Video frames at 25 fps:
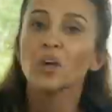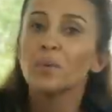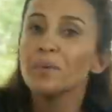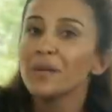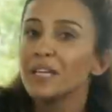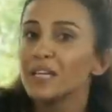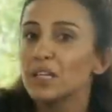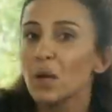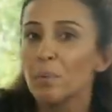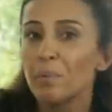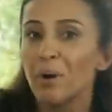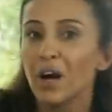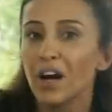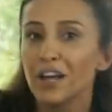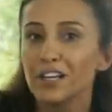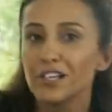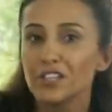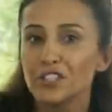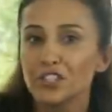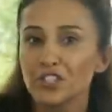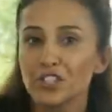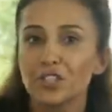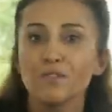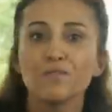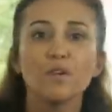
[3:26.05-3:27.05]
Tabii ki de
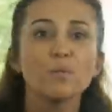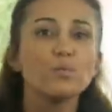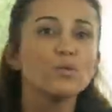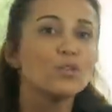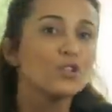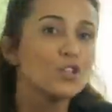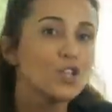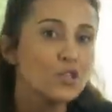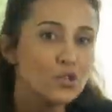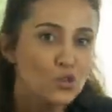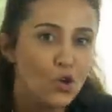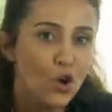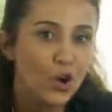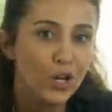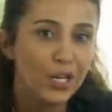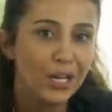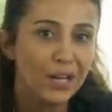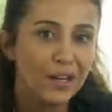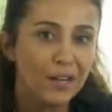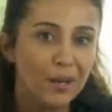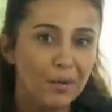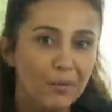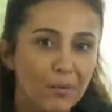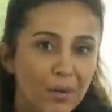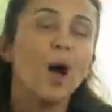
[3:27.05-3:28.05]
paylaşırım ve bunu da
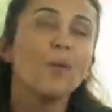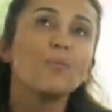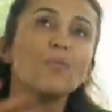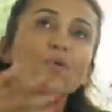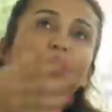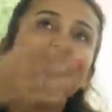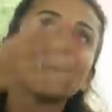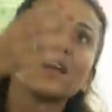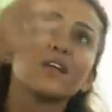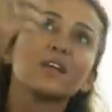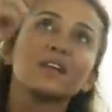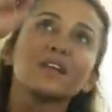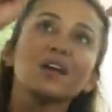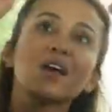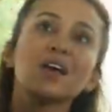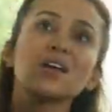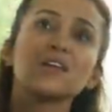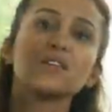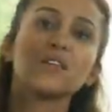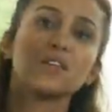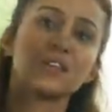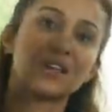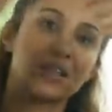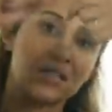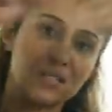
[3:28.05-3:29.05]
söylerim. Ha bu
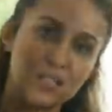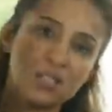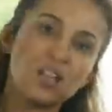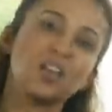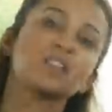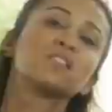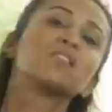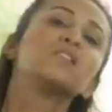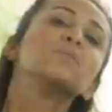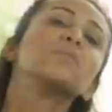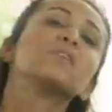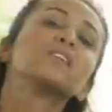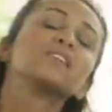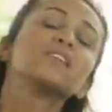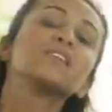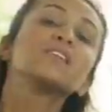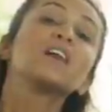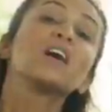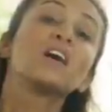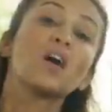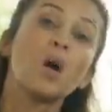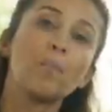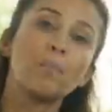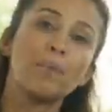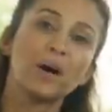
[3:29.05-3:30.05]
arada kızın adınmadığını
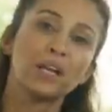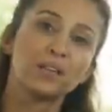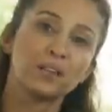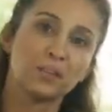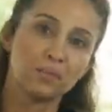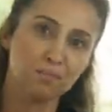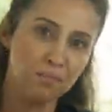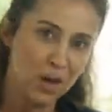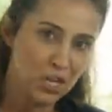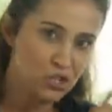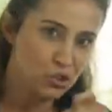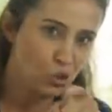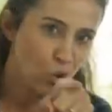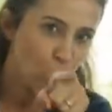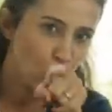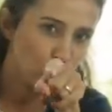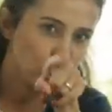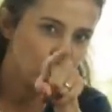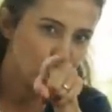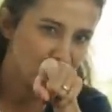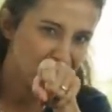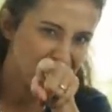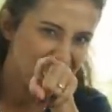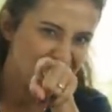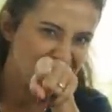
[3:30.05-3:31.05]
adında kapattım. Bence
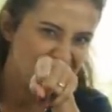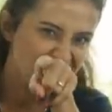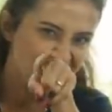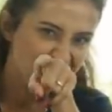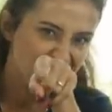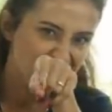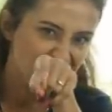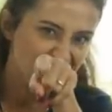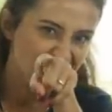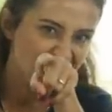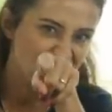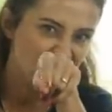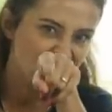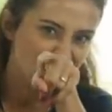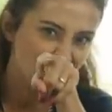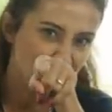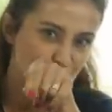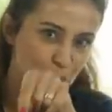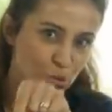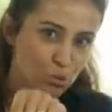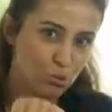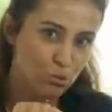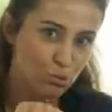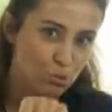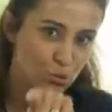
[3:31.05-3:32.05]
koltuğu sen istedin
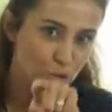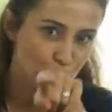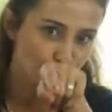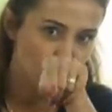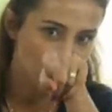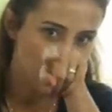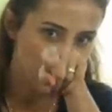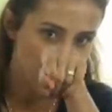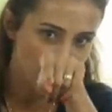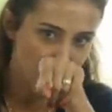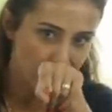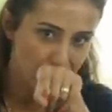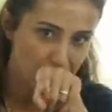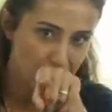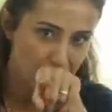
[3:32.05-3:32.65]
içine oturdu Kabul et.